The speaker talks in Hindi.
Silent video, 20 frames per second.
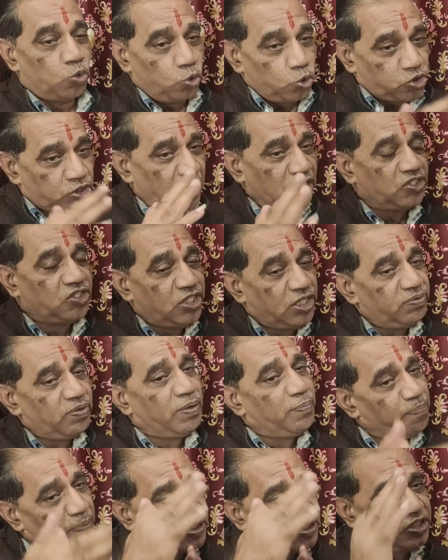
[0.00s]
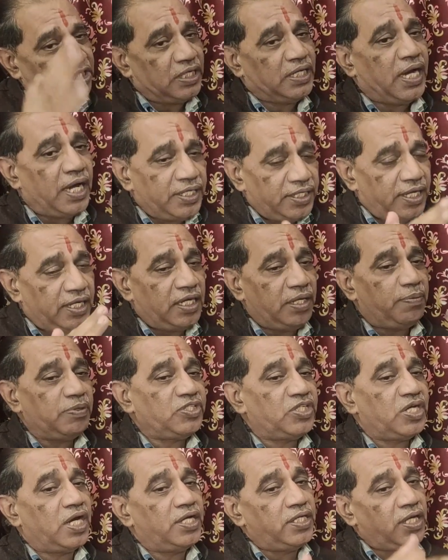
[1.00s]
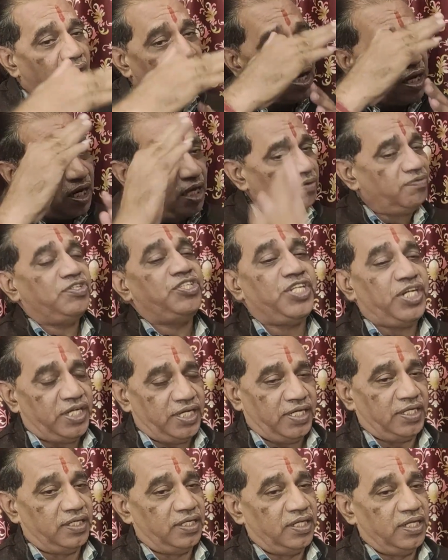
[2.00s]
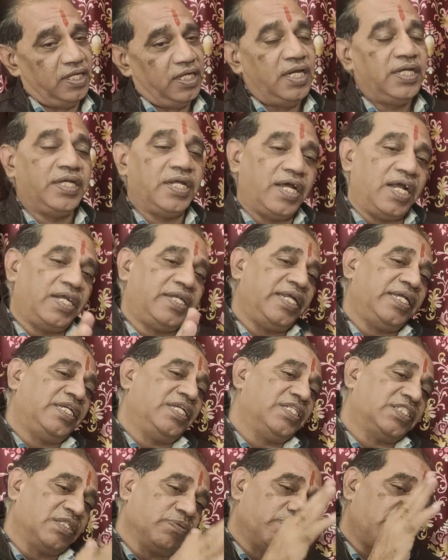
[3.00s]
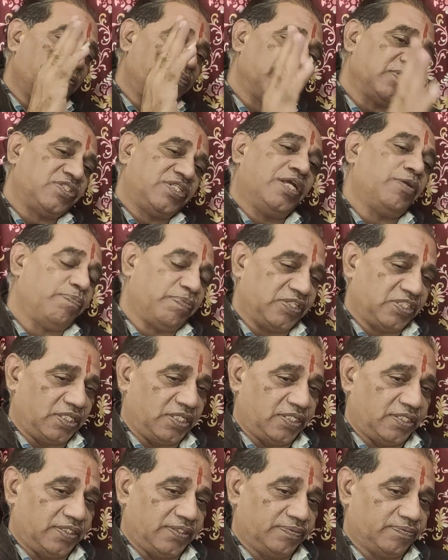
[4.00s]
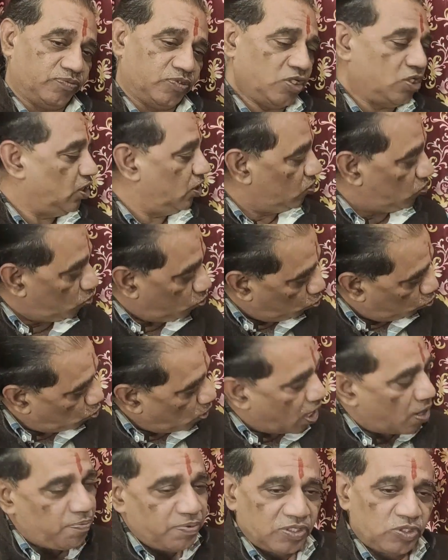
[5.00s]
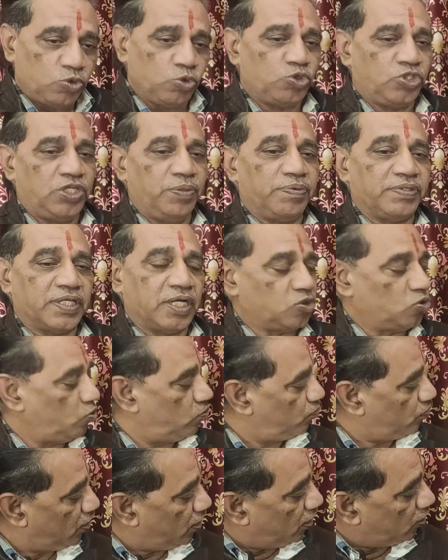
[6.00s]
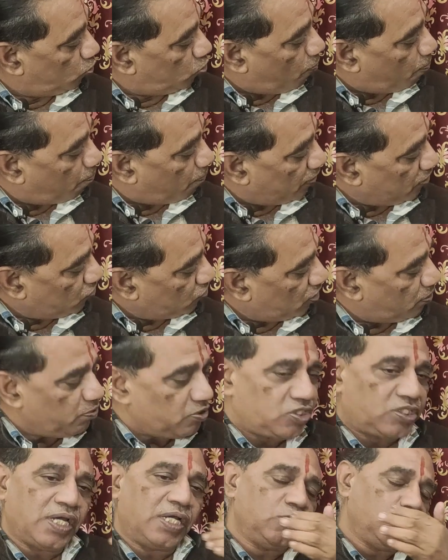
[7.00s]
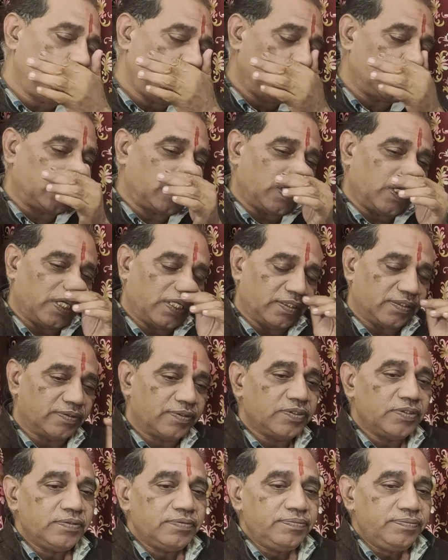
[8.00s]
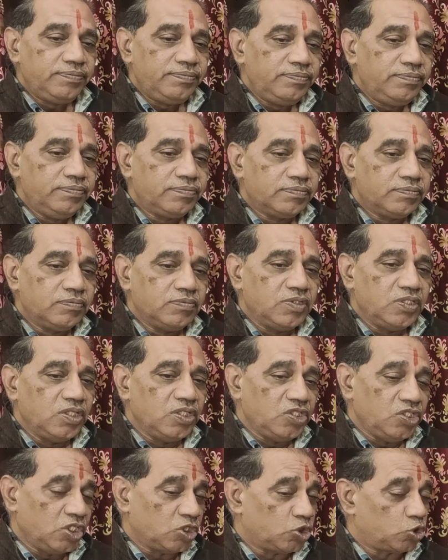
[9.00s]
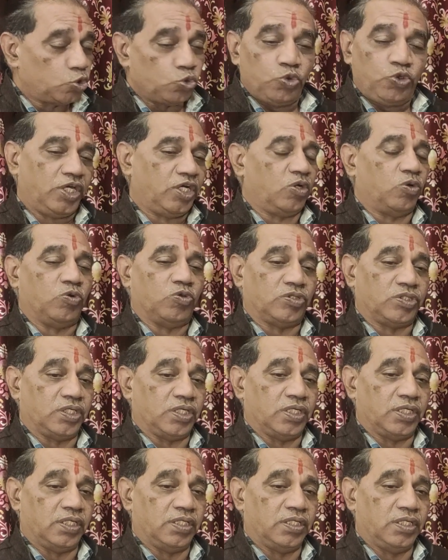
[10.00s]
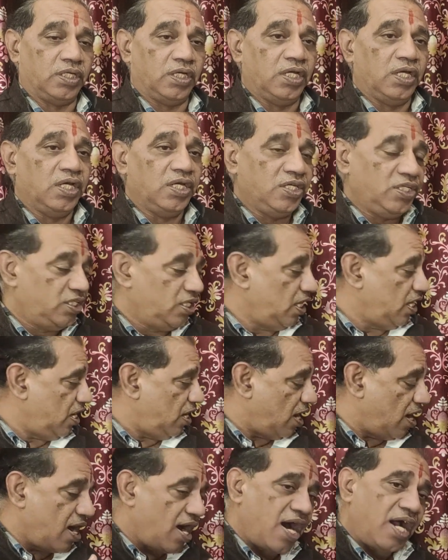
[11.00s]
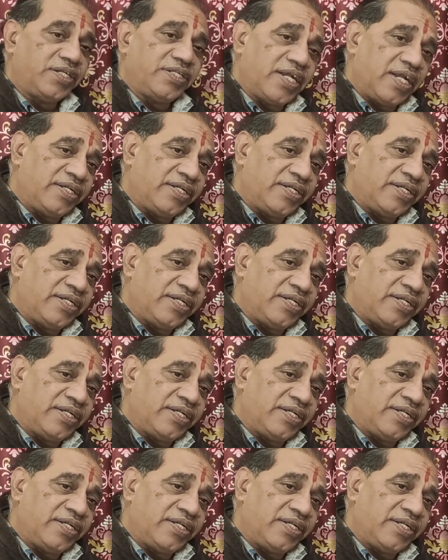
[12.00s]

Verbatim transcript: उसका जीवन बचेगा या नहीं बचेगा यह अलग विषय है लेकिन अटैक की संभावना सेंट परसेंट है अब दूसरी बताता हूं जो पंचम स्थान जो होता है ये सूर्य का होता है ये हार्ट